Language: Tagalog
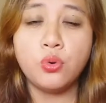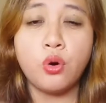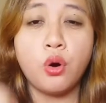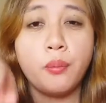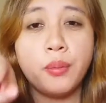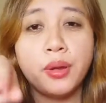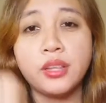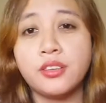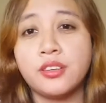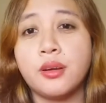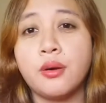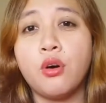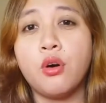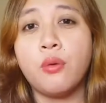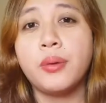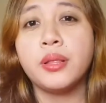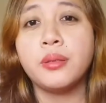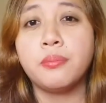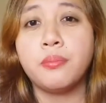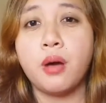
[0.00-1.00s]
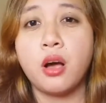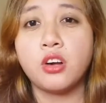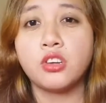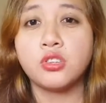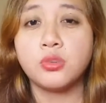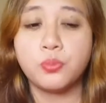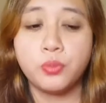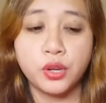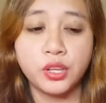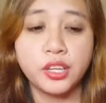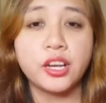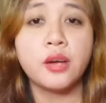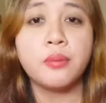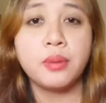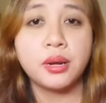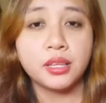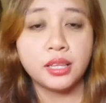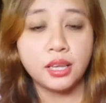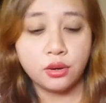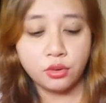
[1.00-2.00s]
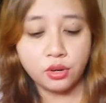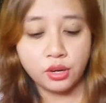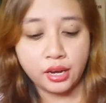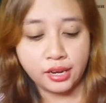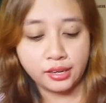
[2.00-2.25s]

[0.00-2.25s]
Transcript: comment sa comment box, pwede kayong magtanong